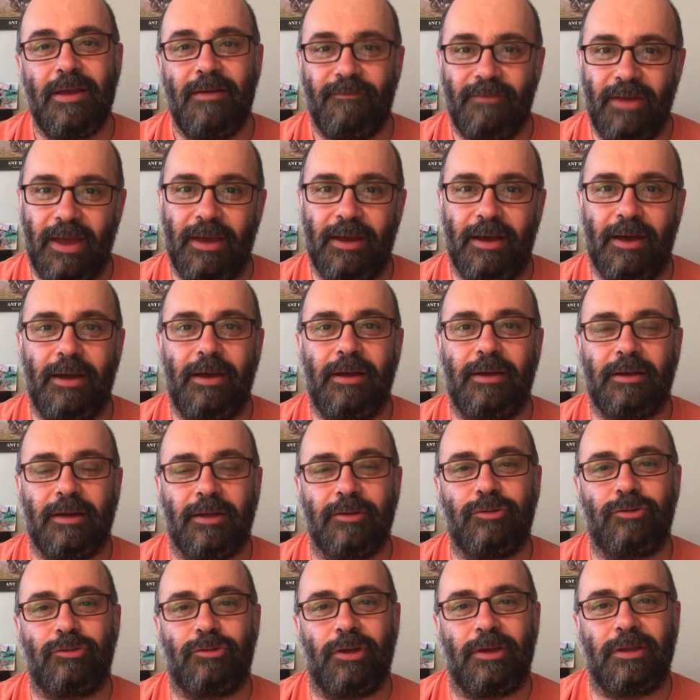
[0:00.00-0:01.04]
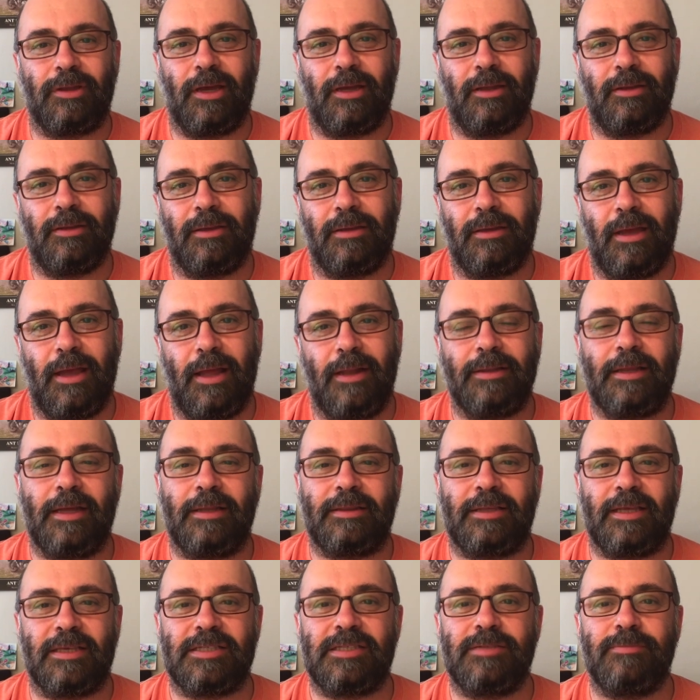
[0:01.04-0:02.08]
veya Kadıköy'den e, elden
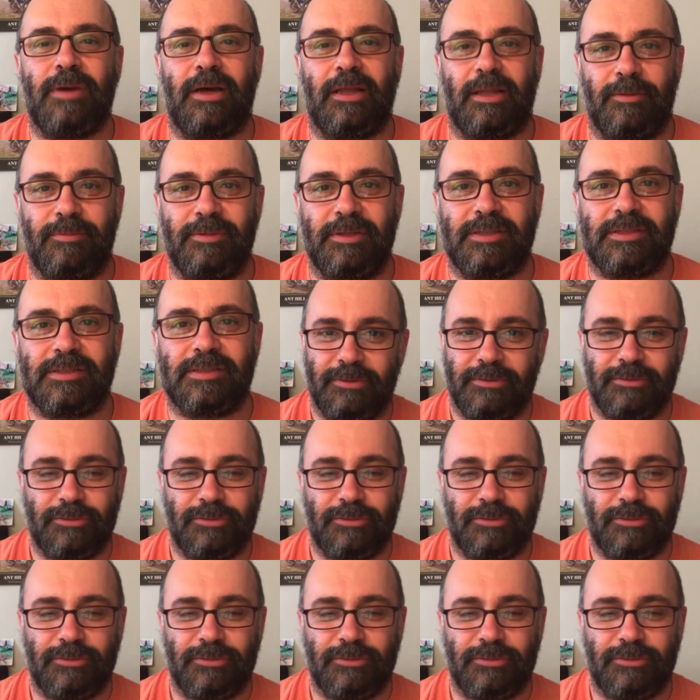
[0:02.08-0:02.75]
teslim alabilirsin.